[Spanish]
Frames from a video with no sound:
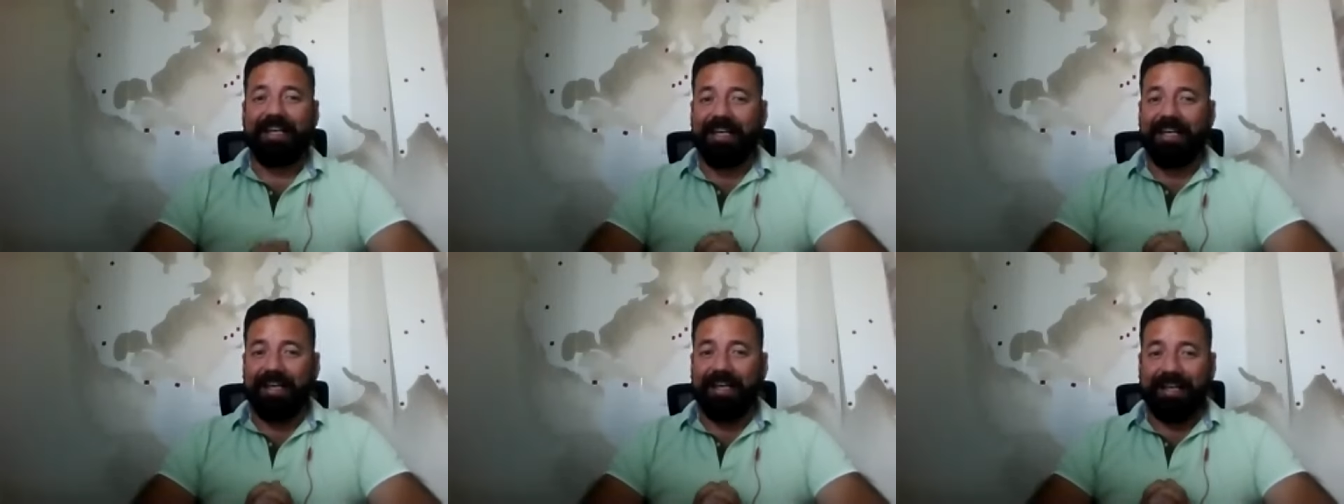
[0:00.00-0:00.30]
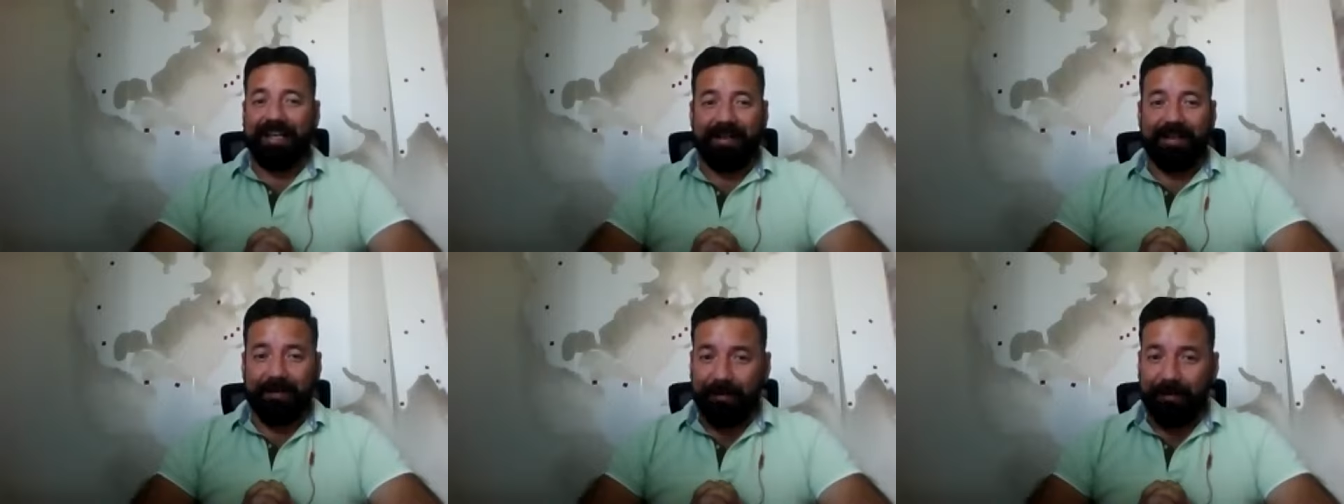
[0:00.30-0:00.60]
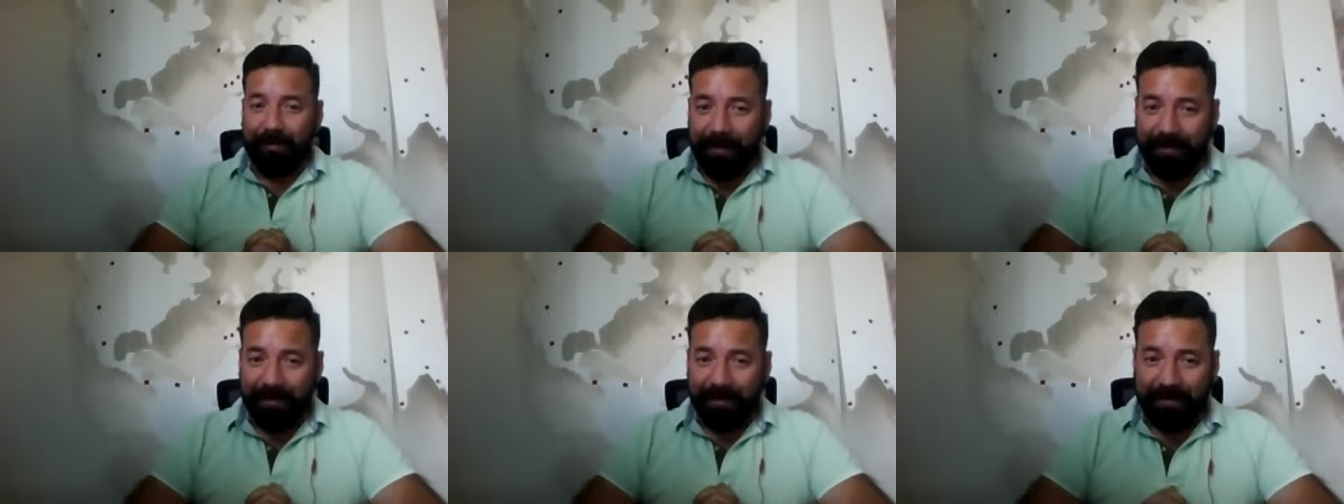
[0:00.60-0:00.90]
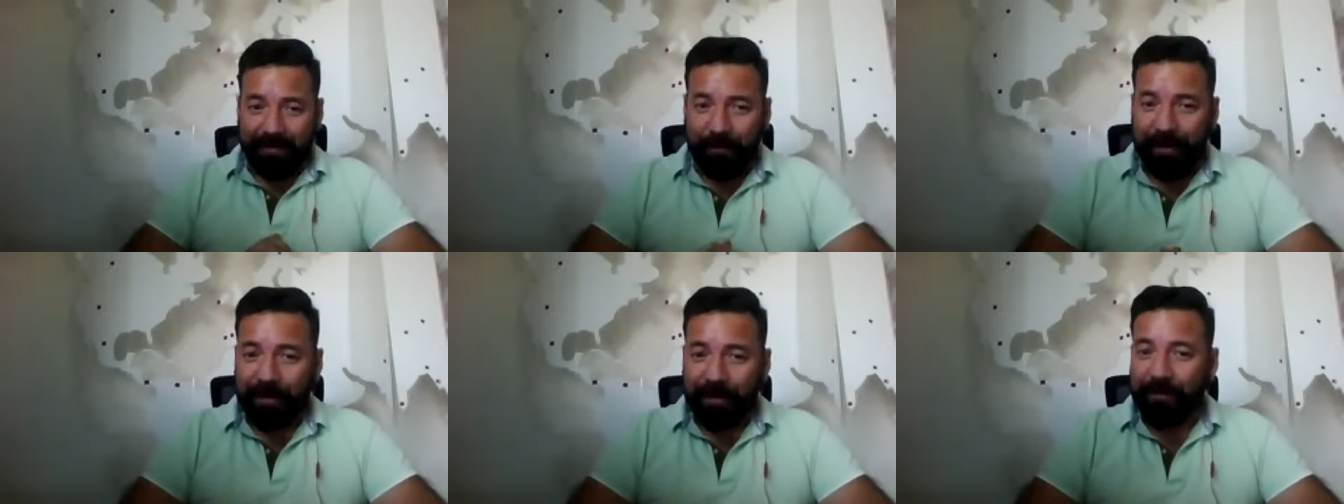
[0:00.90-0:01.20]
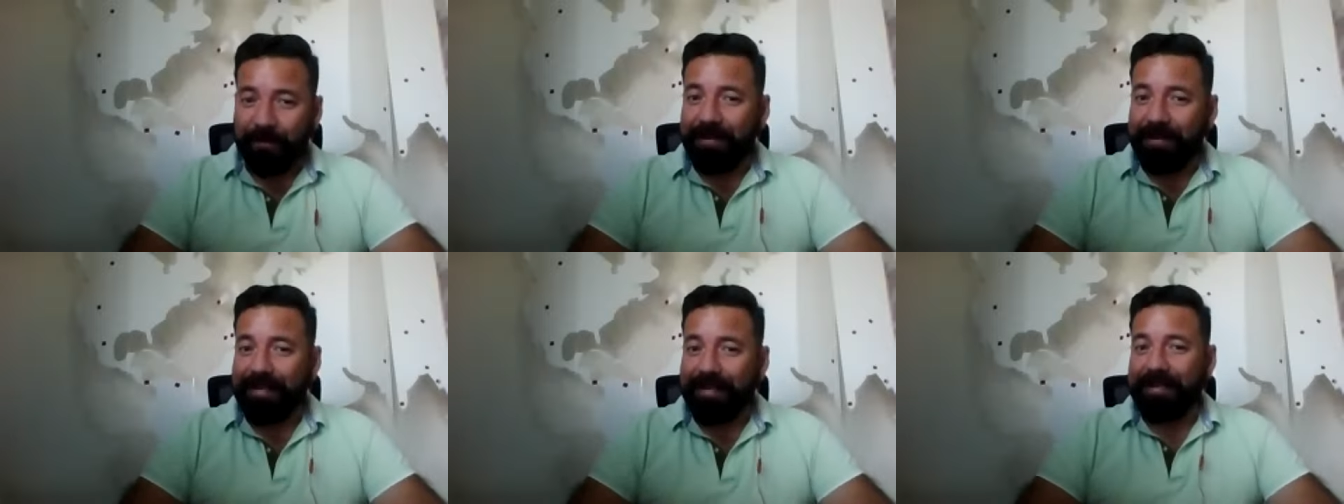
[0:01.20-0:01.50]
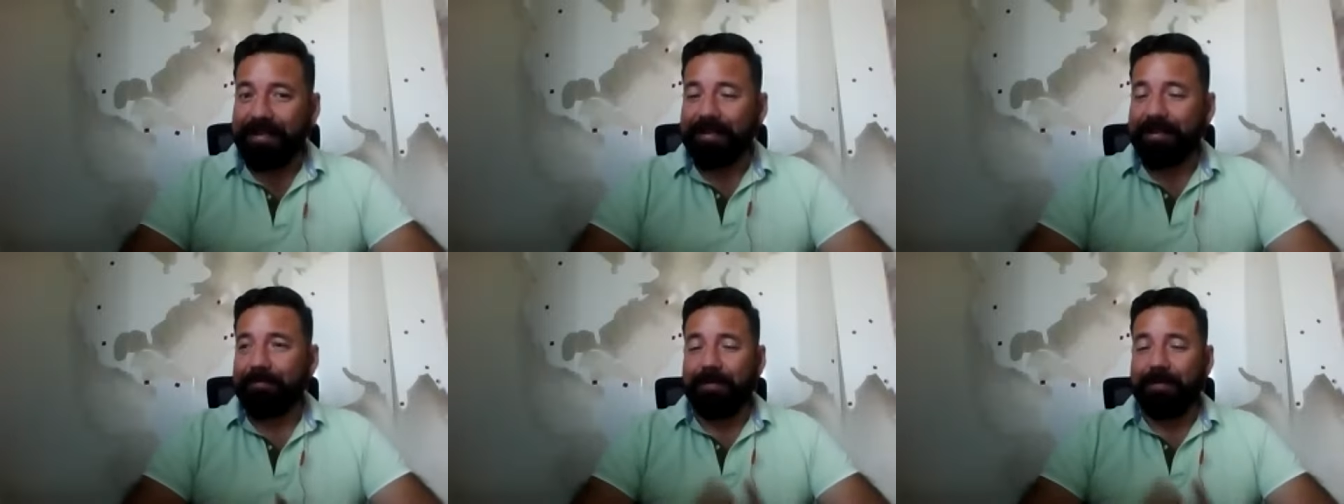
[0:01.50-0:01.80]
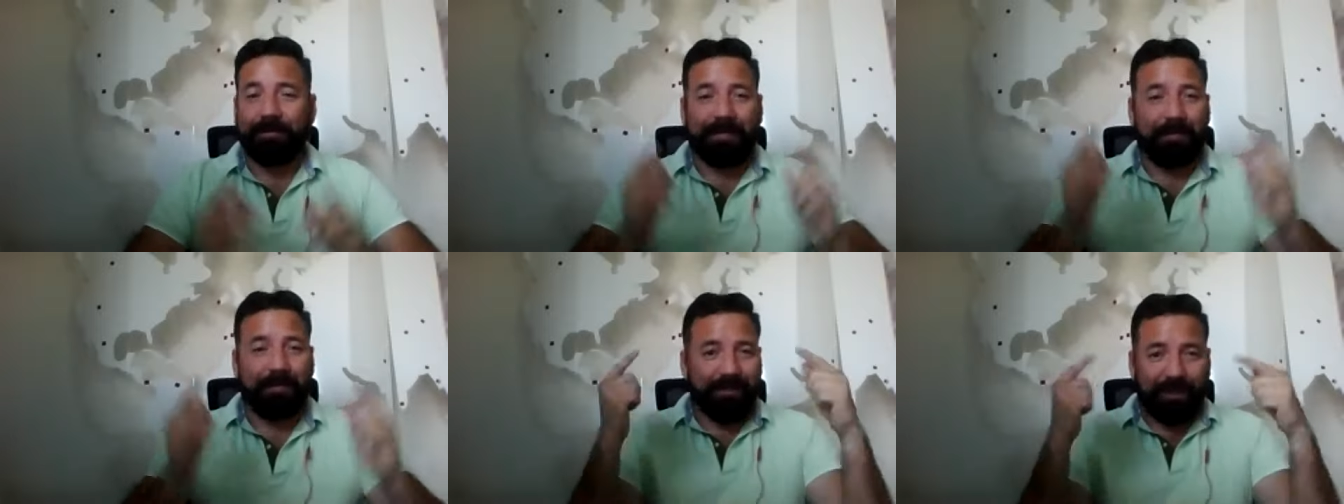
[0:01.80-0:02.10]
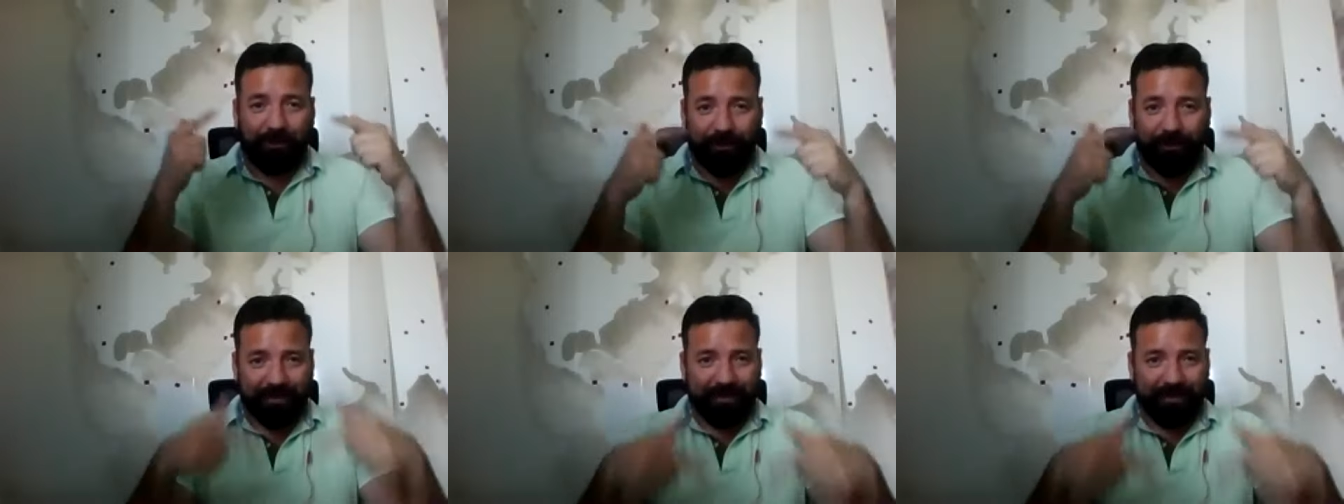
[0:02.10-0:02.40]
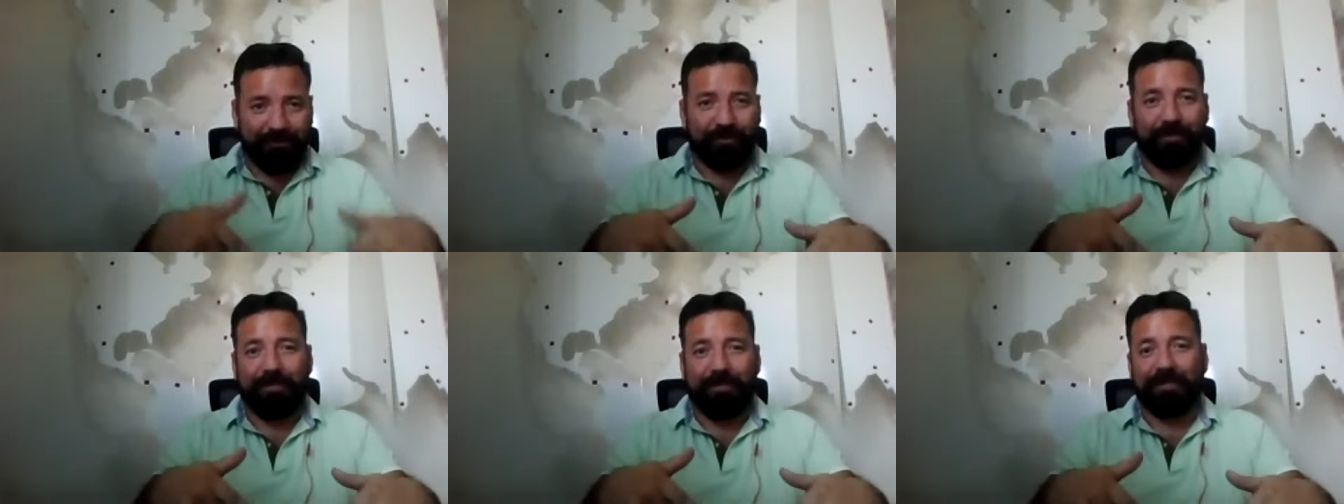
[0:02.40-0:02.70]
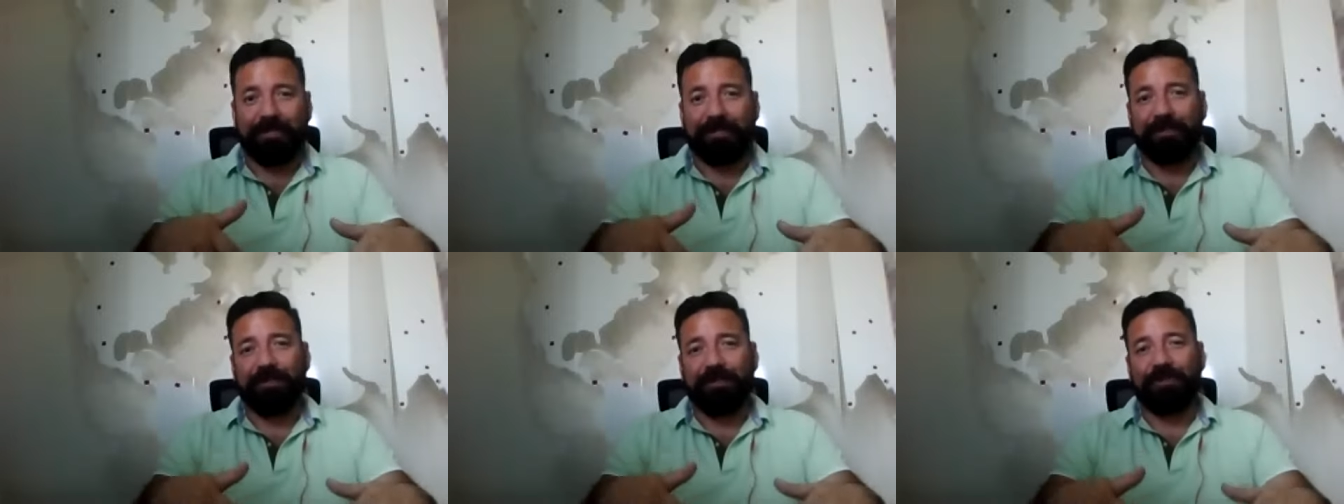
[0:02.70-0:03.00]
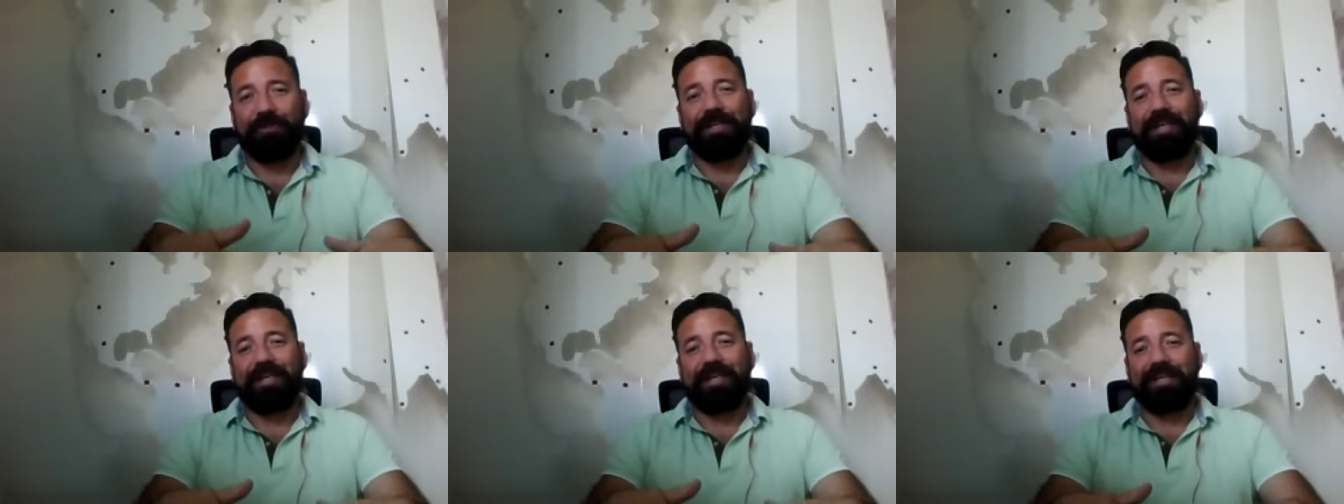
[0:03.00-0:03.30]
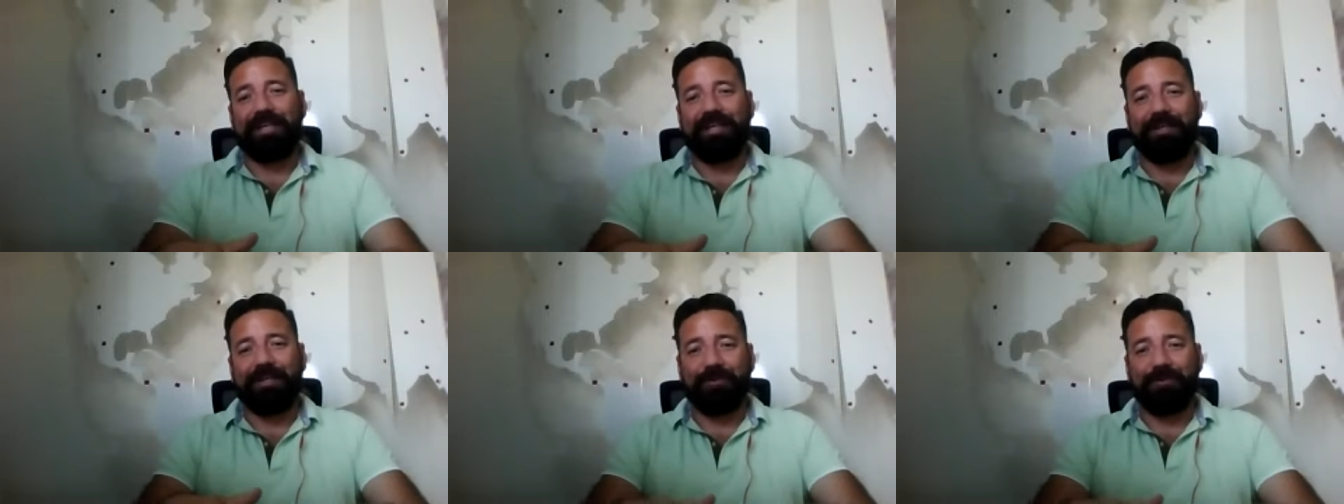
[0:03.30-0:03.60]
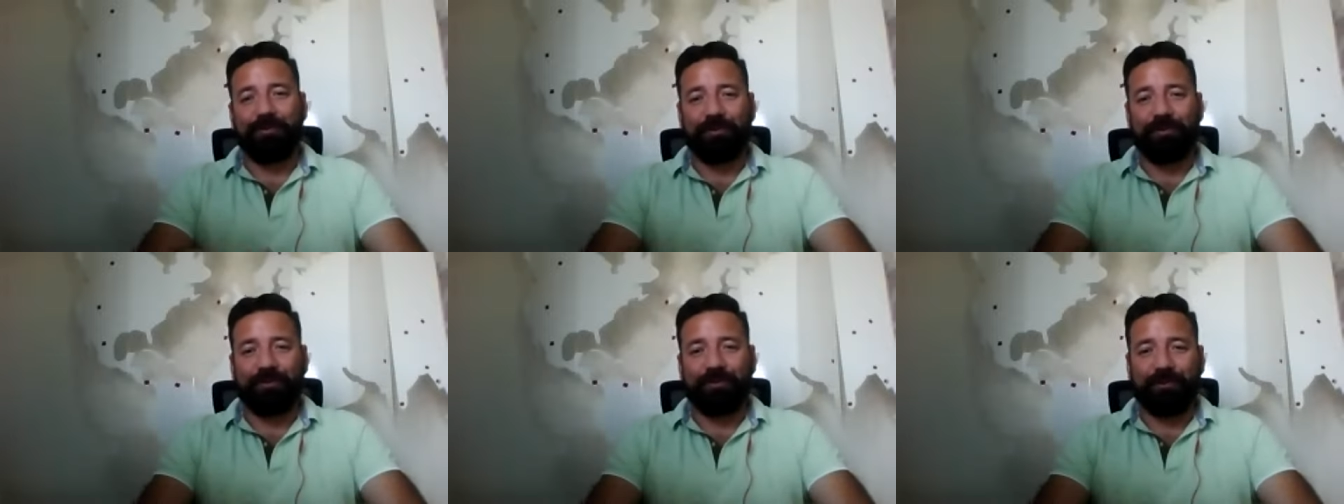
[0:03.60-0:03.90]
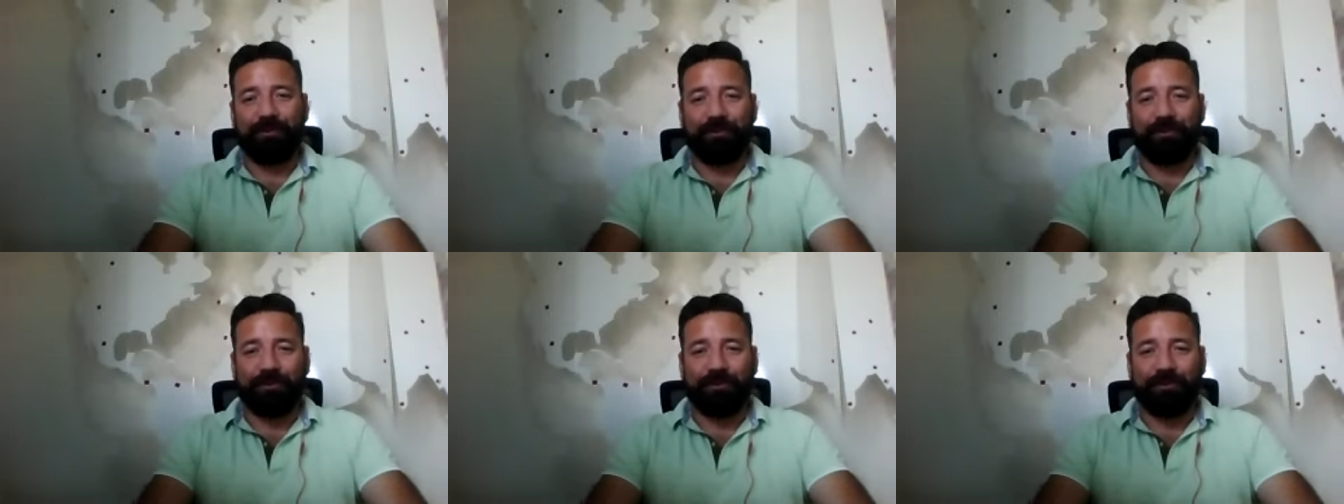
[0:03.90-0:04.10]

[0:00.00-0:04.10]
Eh, desde luego, eh, vamos a poner toda esa información aquí junto,